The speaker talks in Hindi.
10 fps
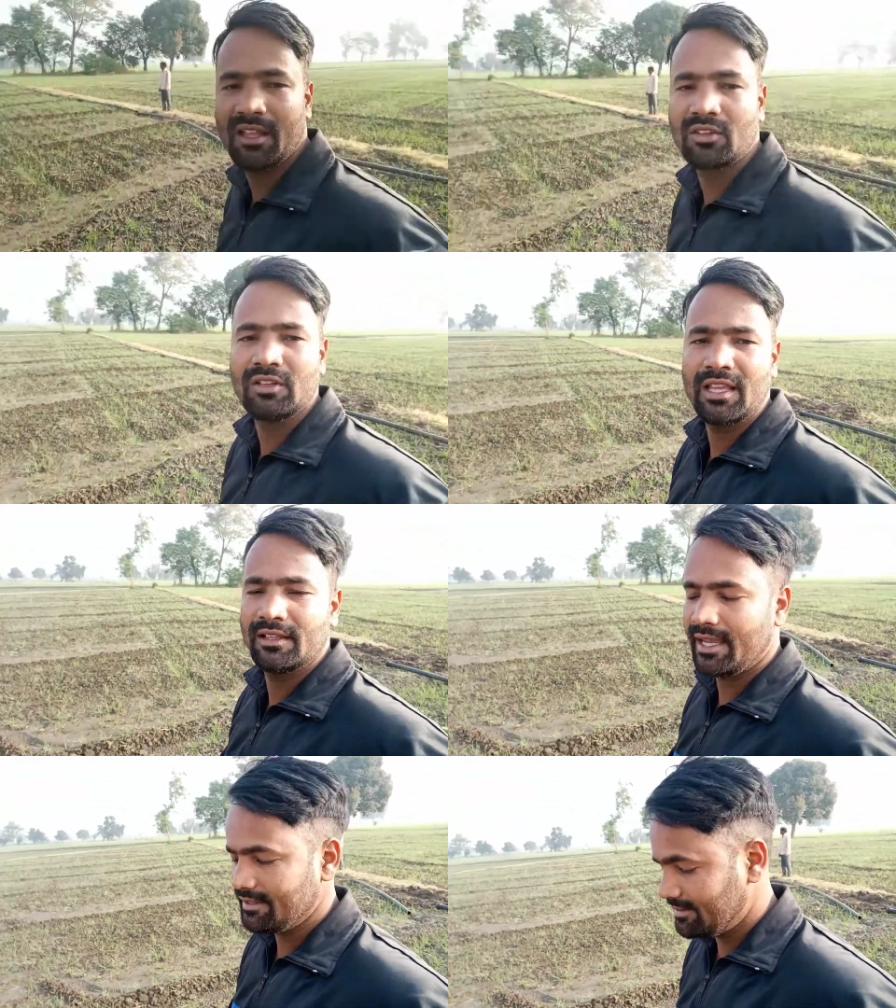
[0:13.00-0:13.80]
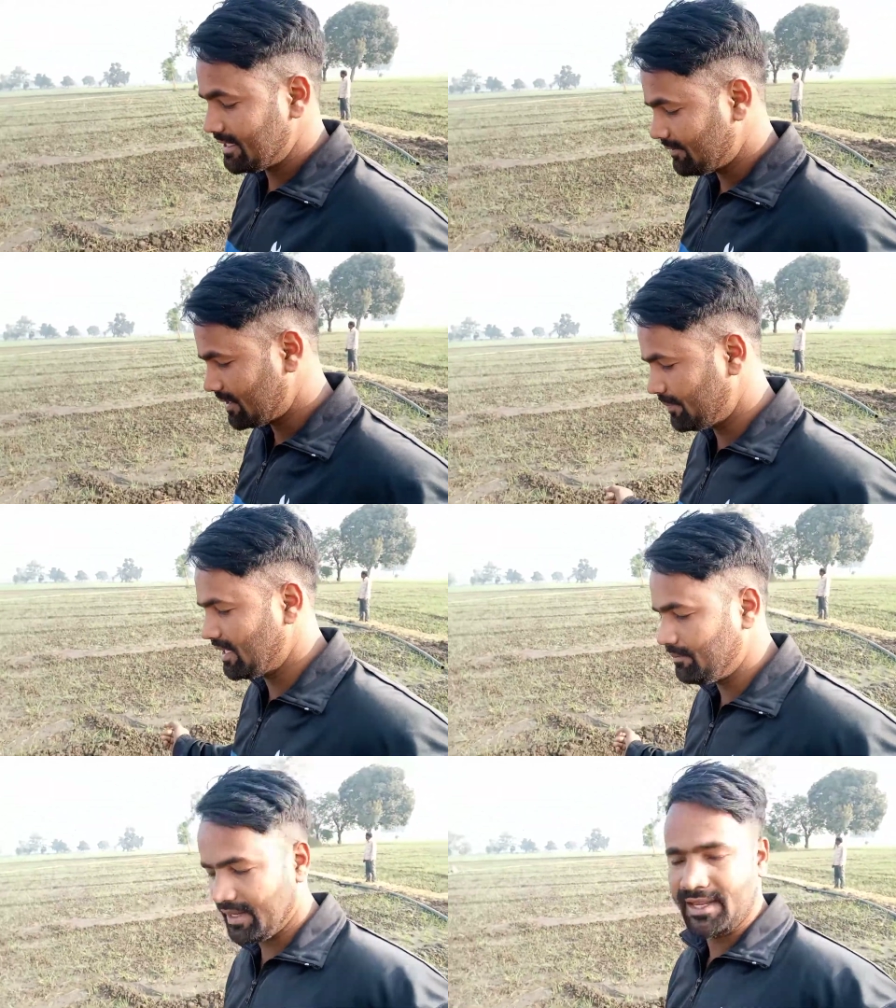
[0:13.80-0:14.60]
पहला तो गाइज ये
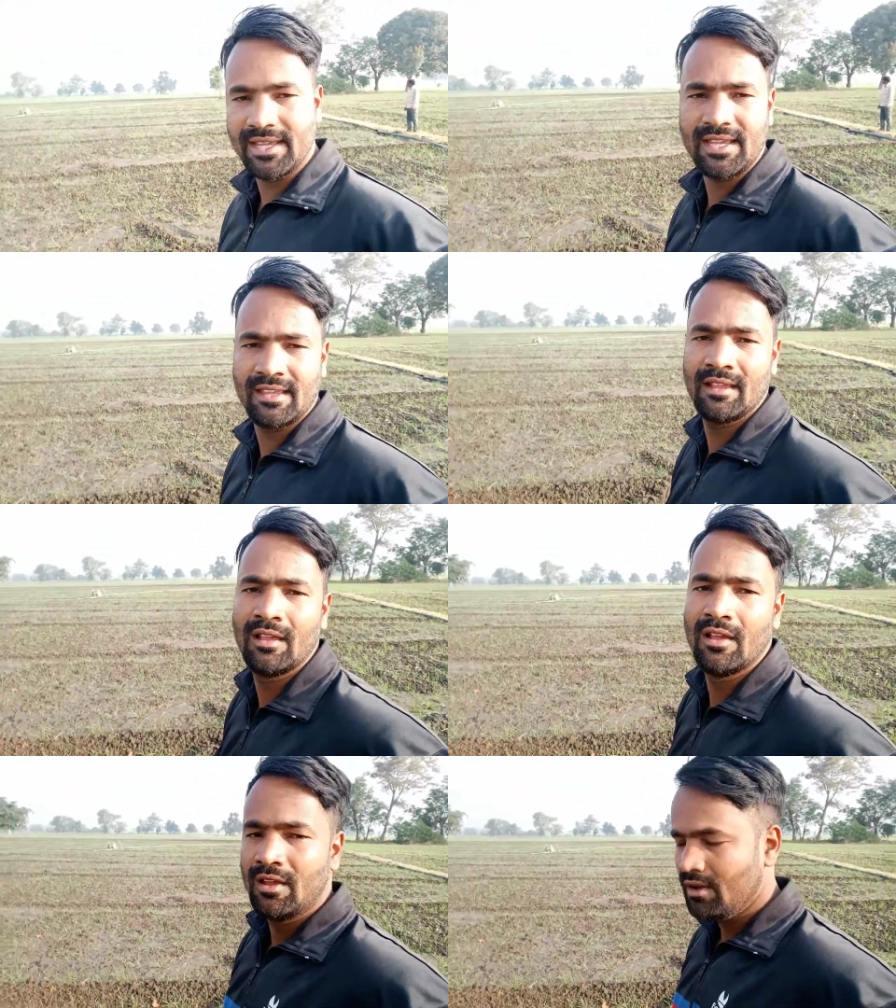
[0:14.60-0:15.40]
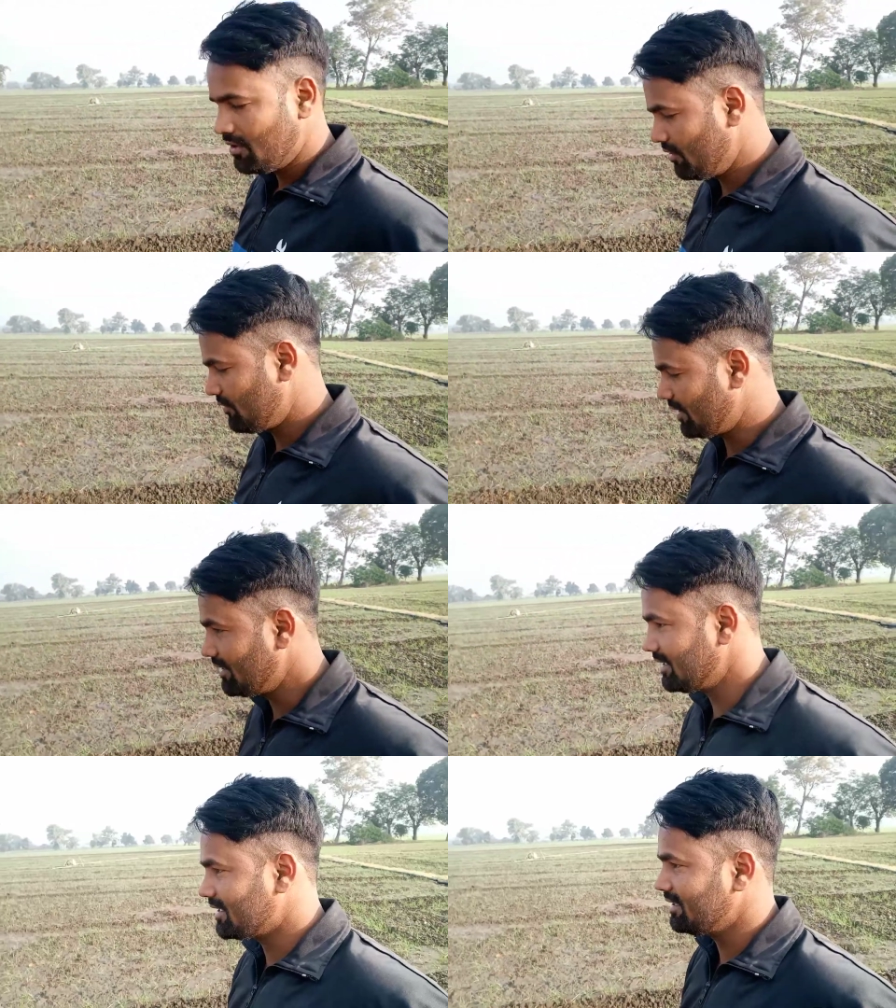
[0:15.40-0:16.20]
हमारा पहला पानी है और
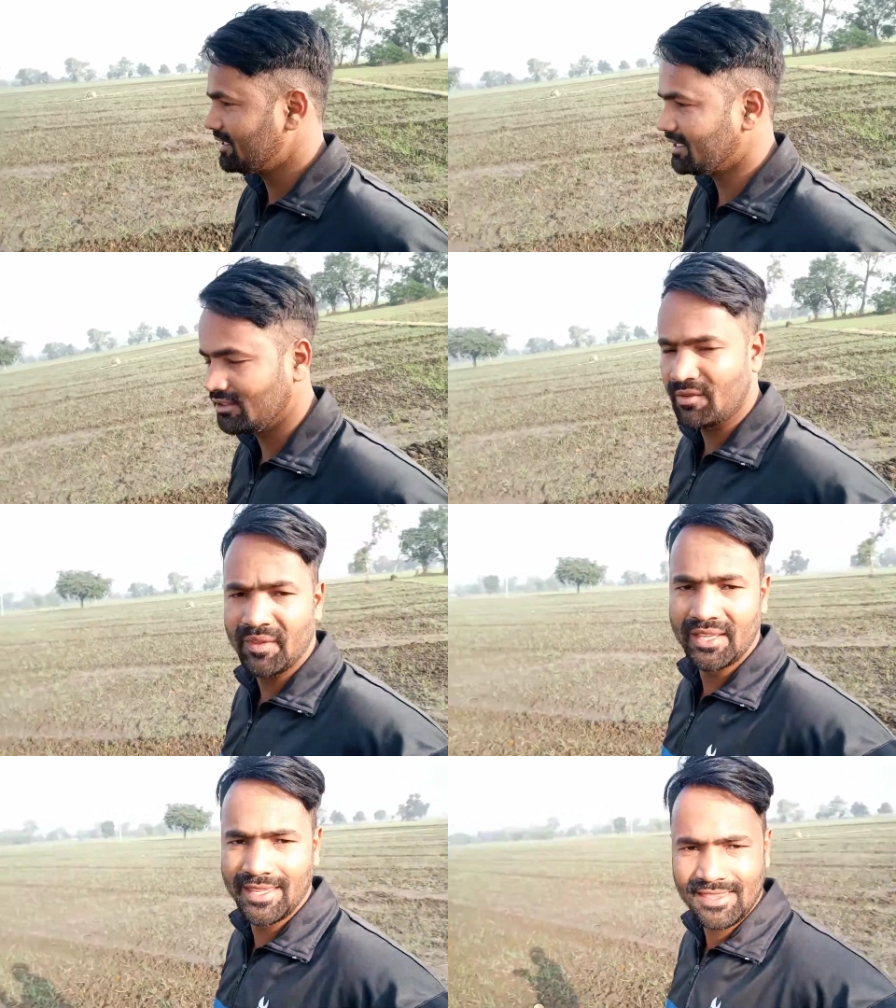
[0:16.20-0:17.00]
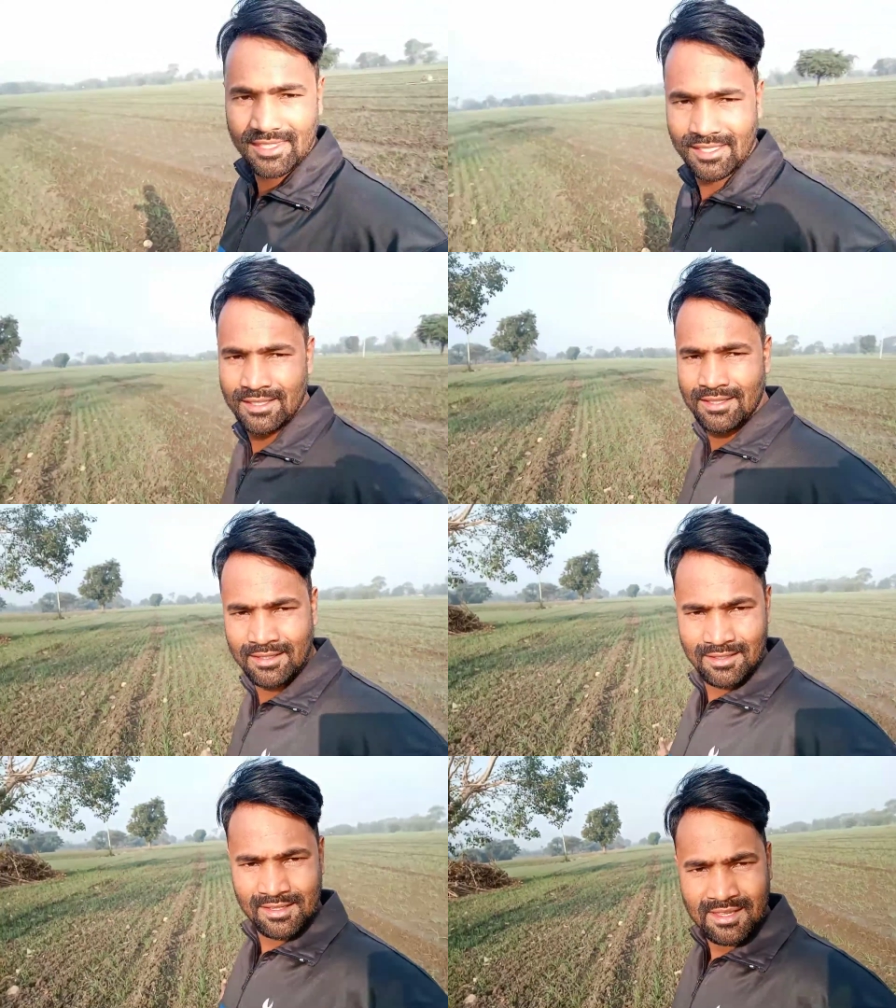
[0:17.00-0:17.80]
फाइनली देखिए दिखा देता हूँ अपना खेत
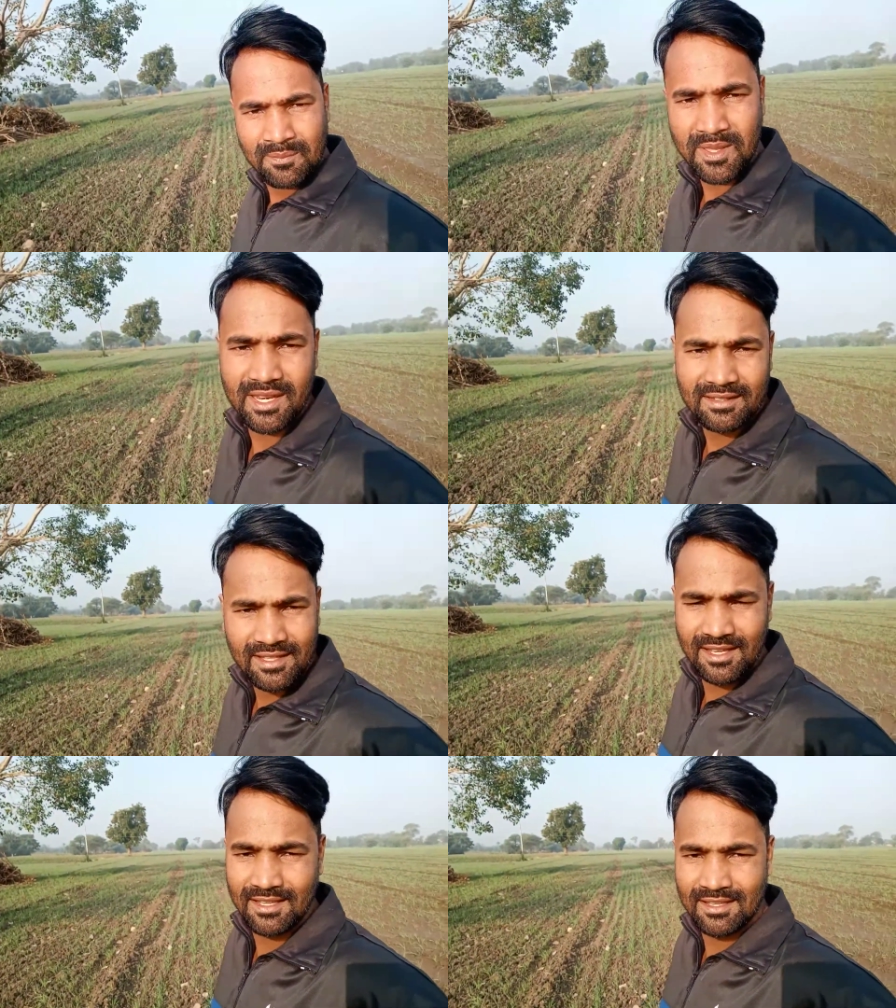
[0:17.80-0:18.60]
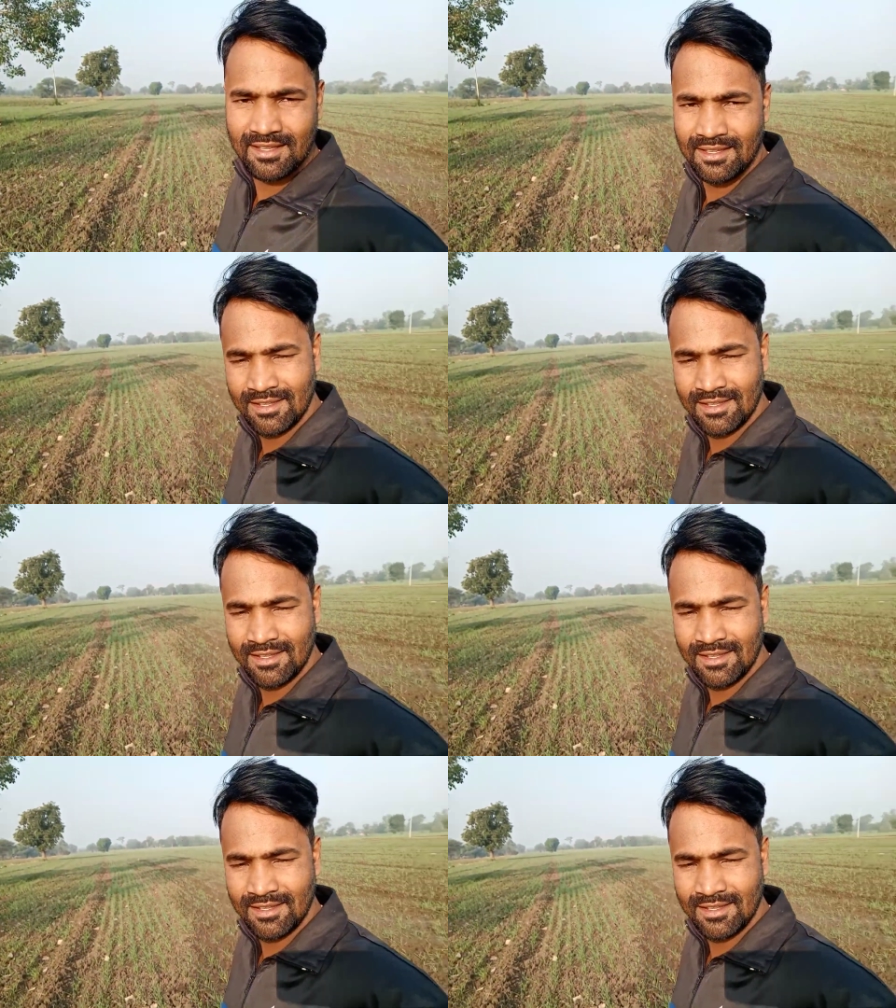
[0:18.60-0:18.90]
प्यारा सा